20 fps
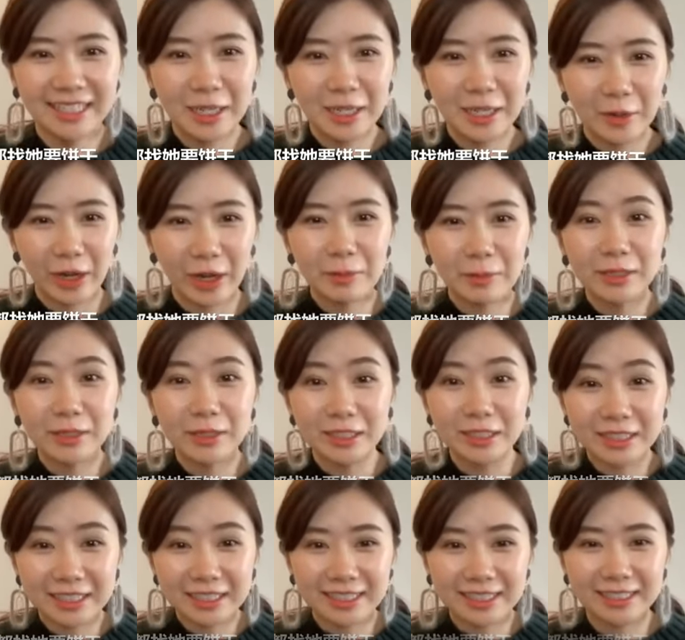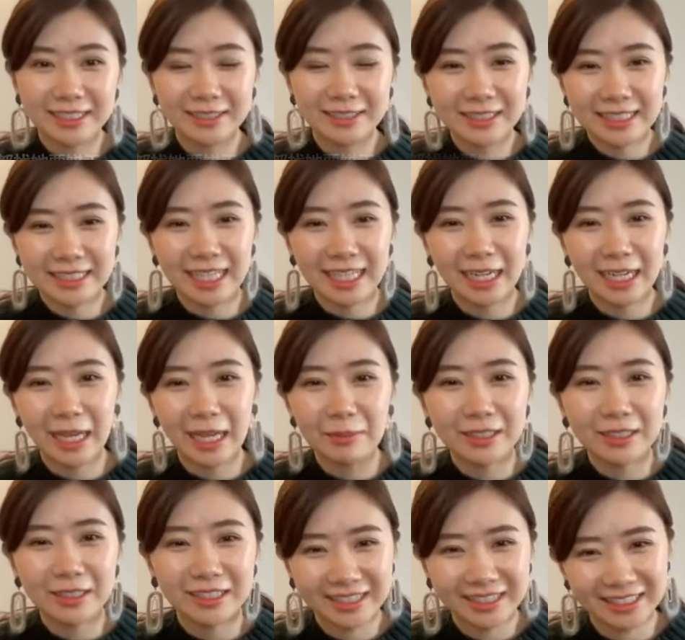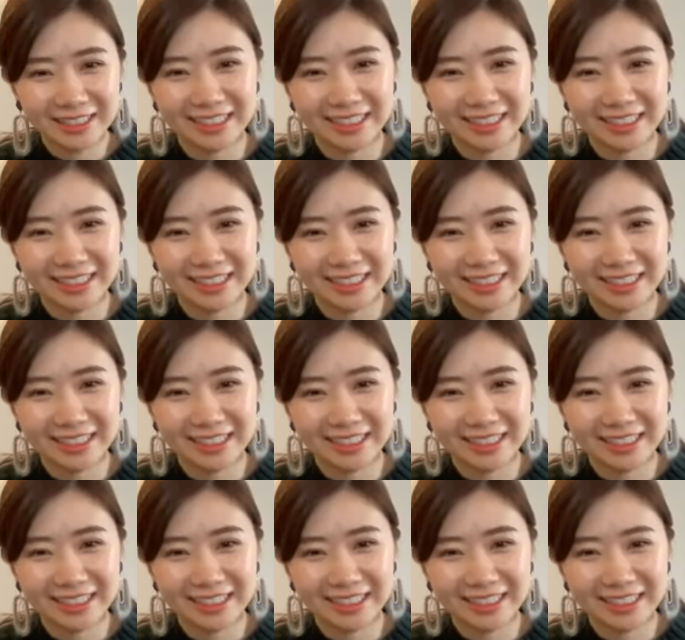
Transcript: 我还不能吃，自己带了还不能吃，